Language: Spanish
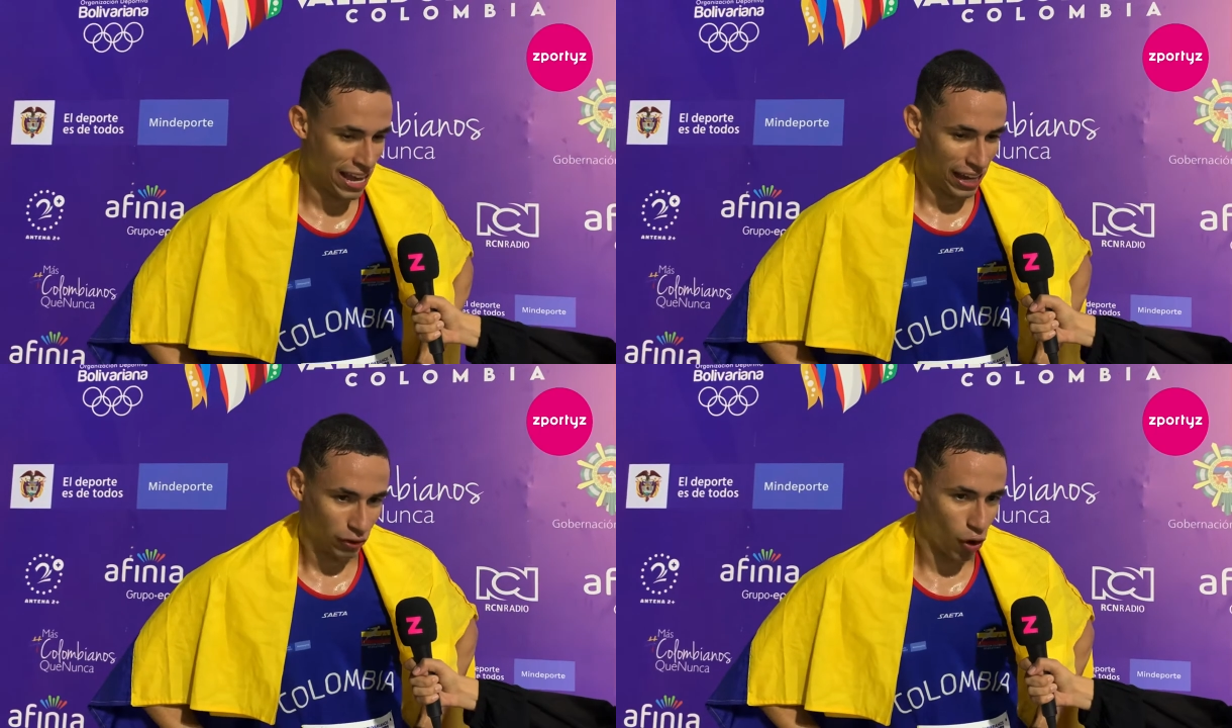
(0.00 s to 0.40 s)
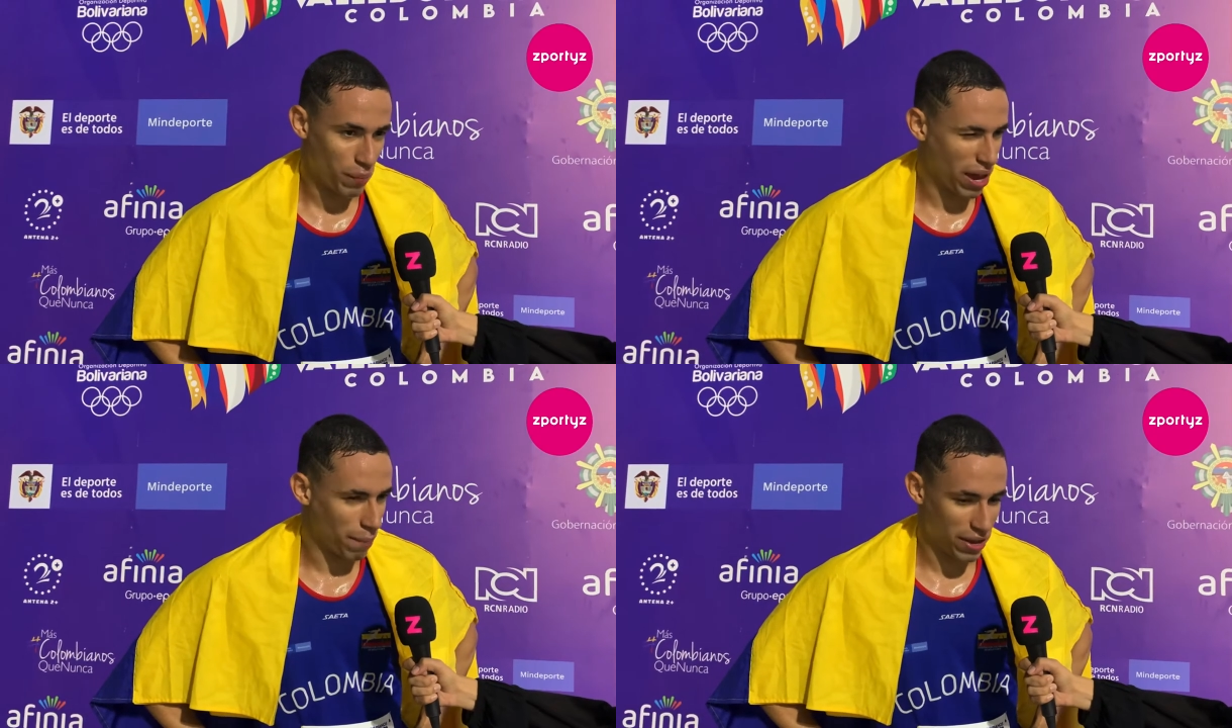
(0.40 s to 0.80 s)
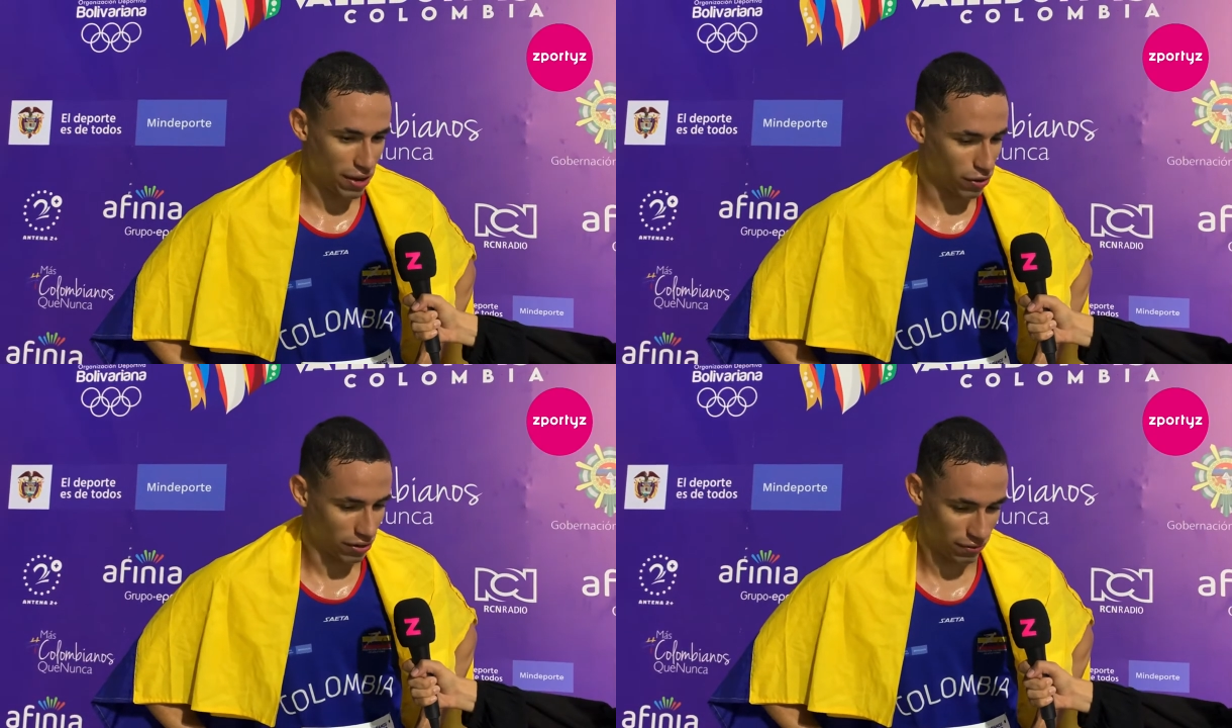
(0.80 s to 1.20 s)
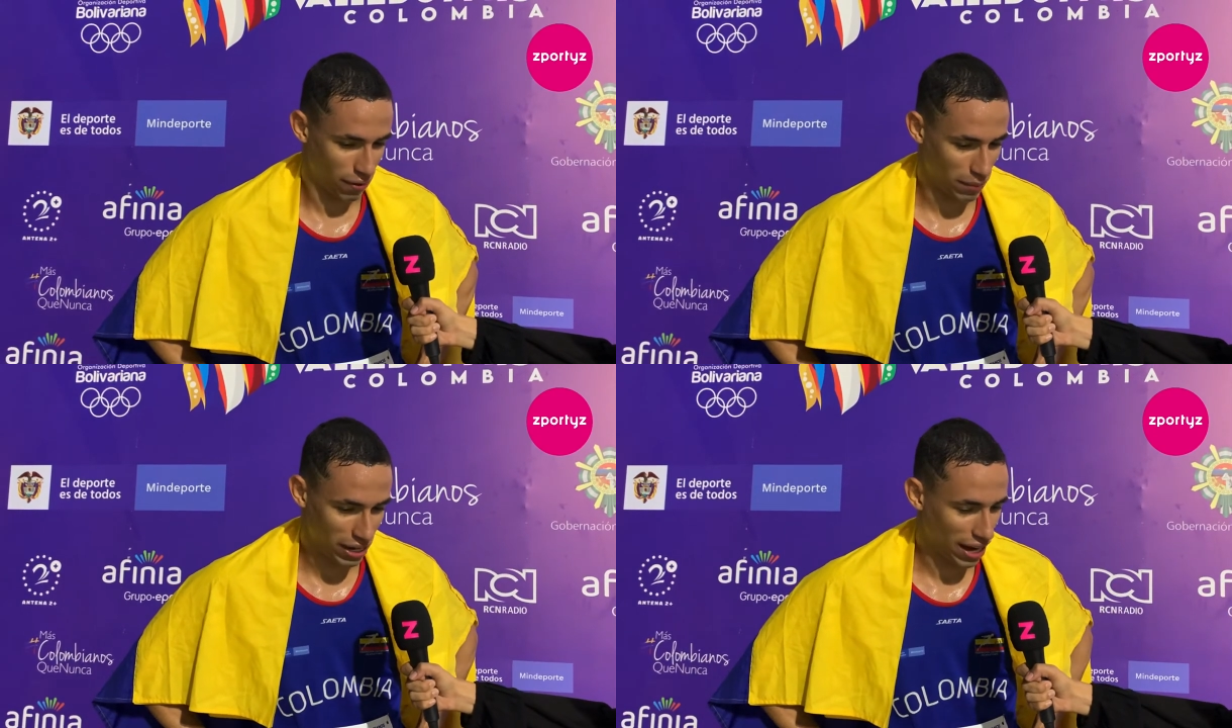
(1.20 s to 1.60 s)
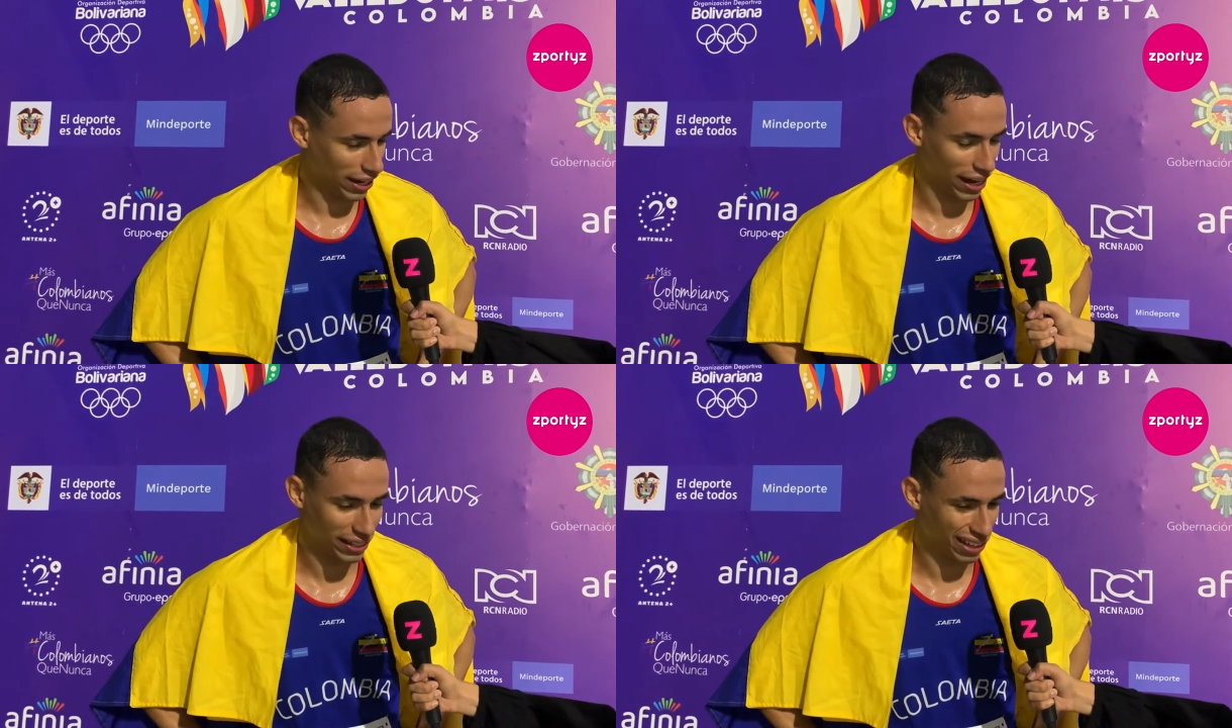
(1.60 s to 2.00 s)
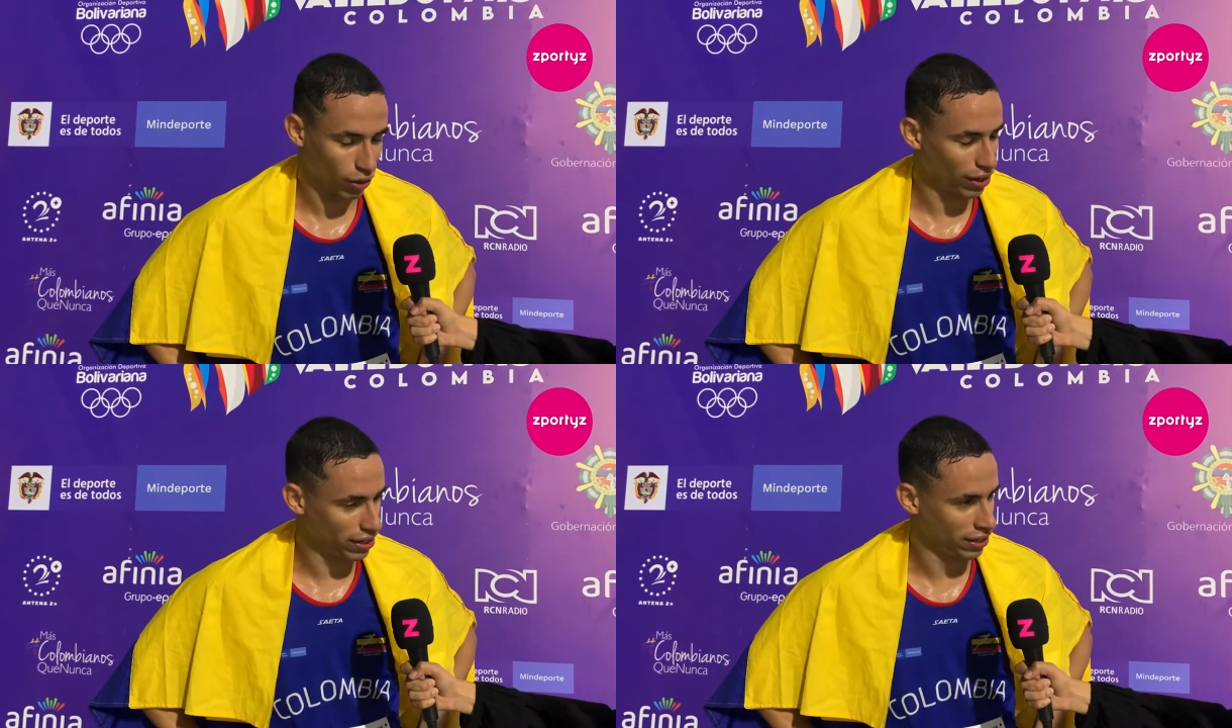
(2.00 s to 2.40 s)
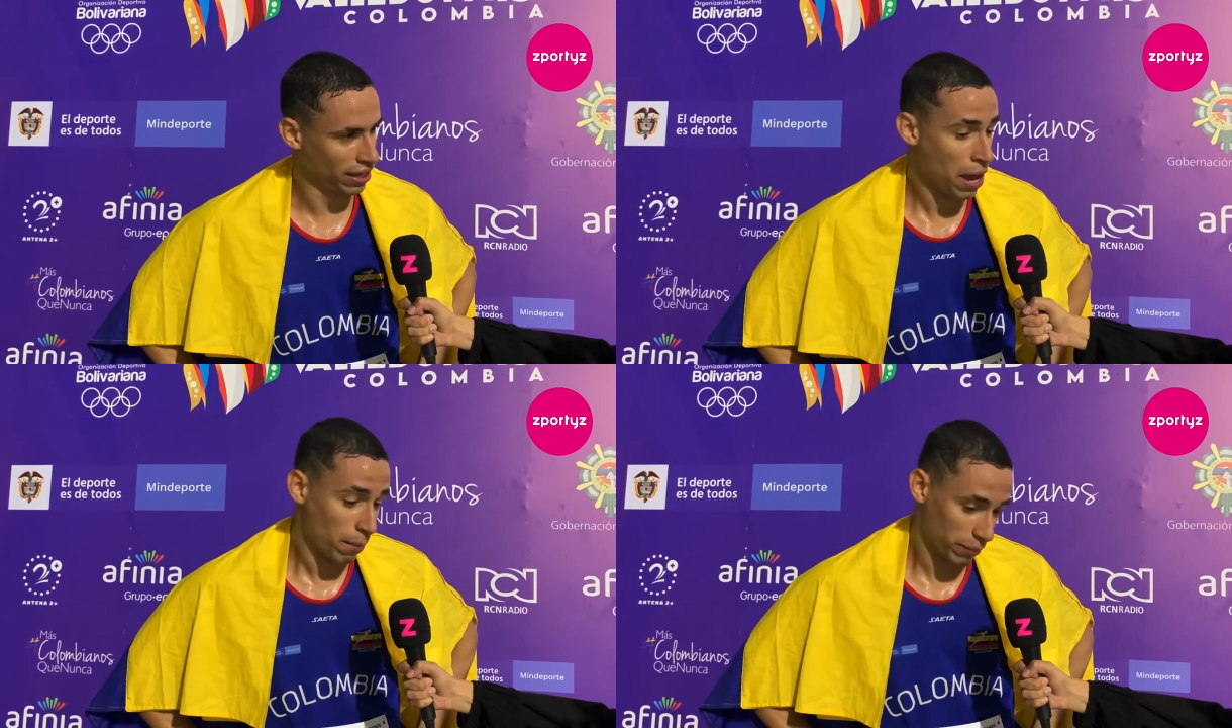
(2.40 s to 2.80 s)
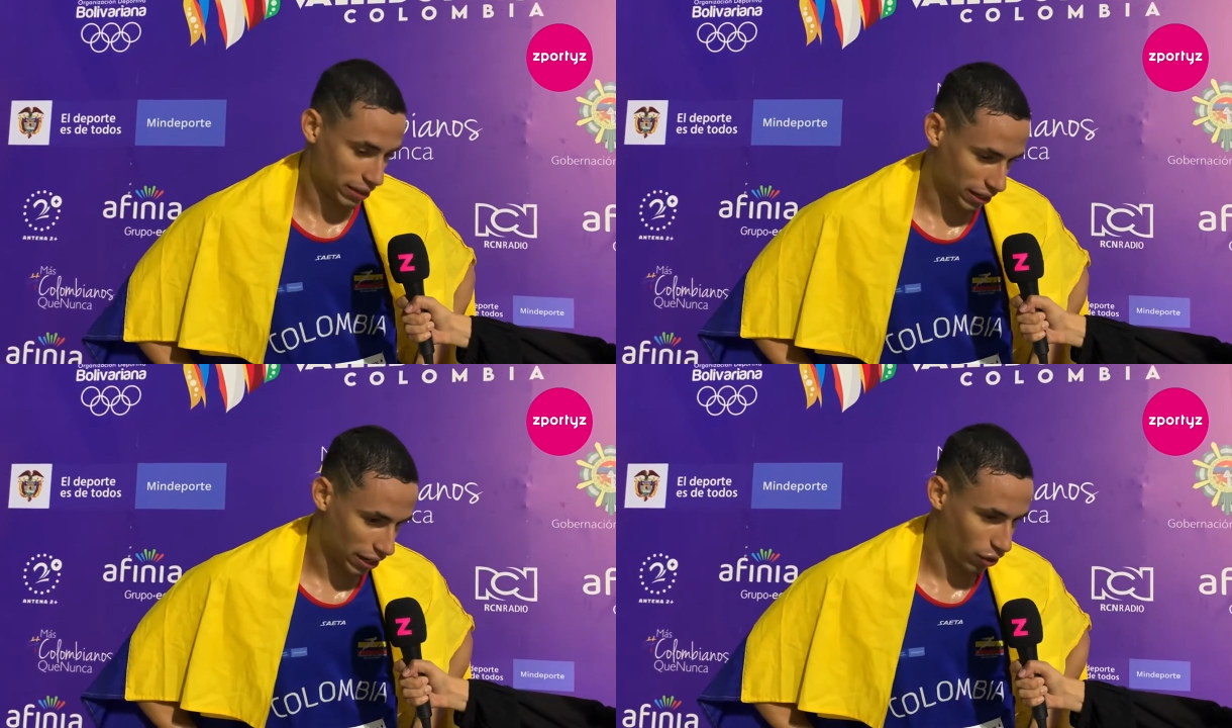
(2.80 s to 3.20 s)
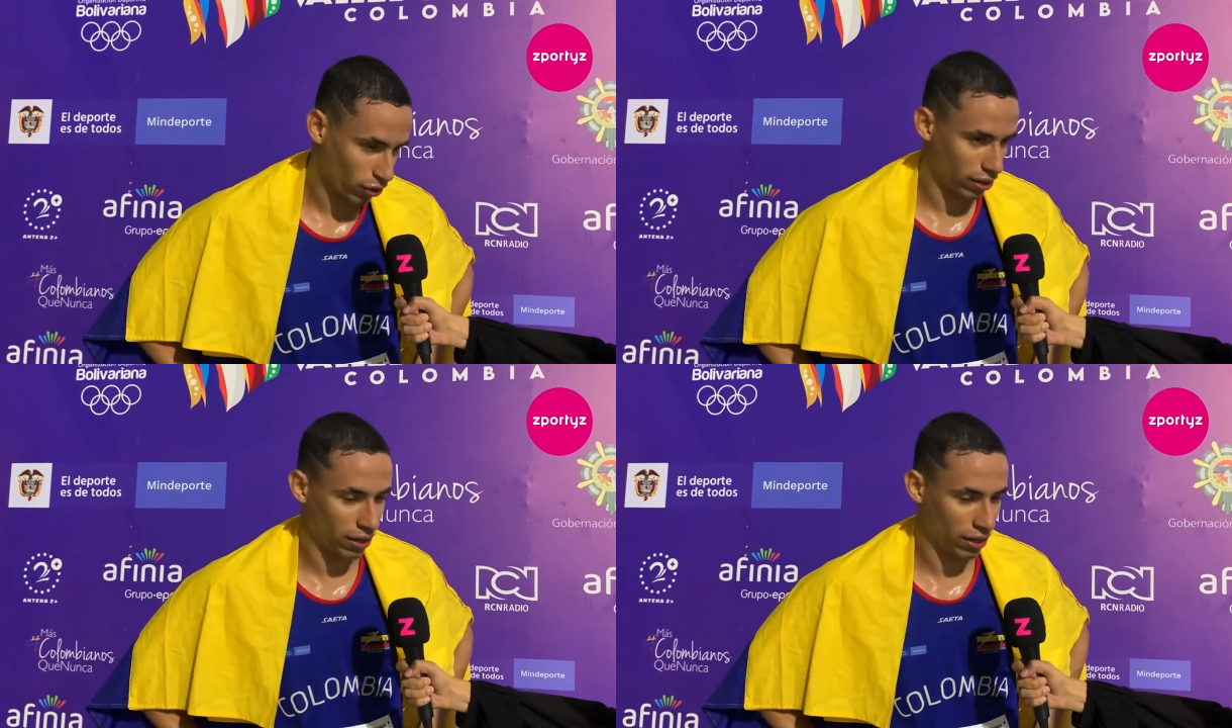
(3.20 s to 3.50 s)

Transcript: todos mis amigos, familiares que han estado ahí, mi entrenador,